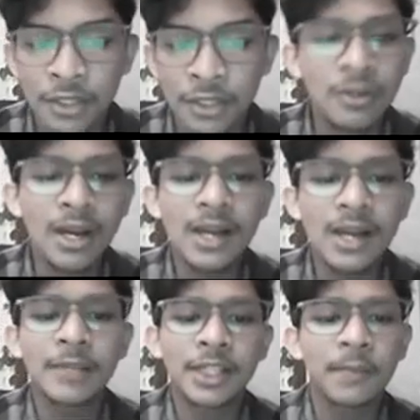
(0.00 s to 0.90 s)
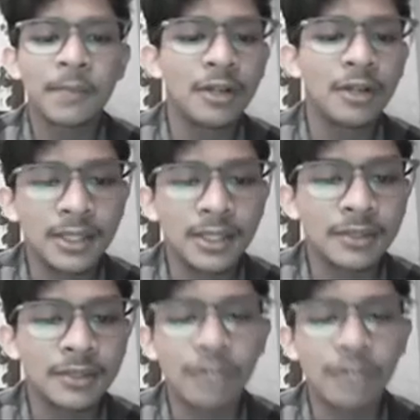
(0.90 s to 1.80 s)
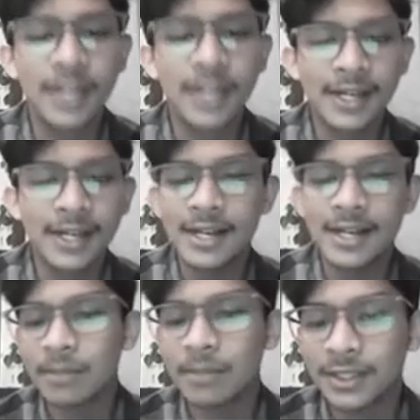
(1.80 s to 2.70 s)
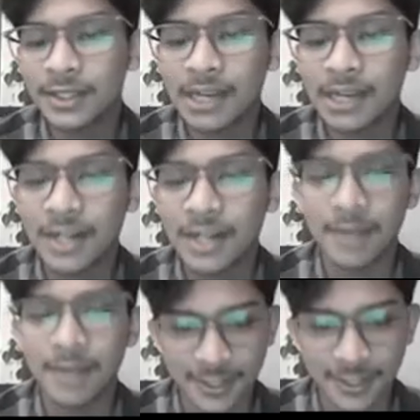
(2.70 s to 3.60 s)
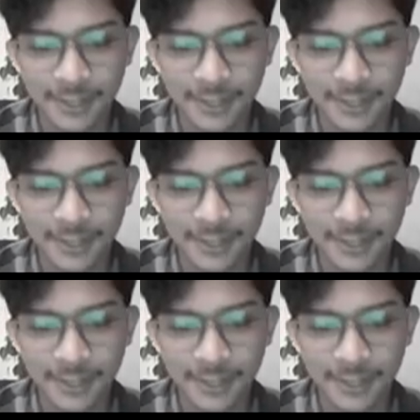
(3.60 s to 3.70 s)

juga metabolit sekunder dari sampel tanaman kemangi.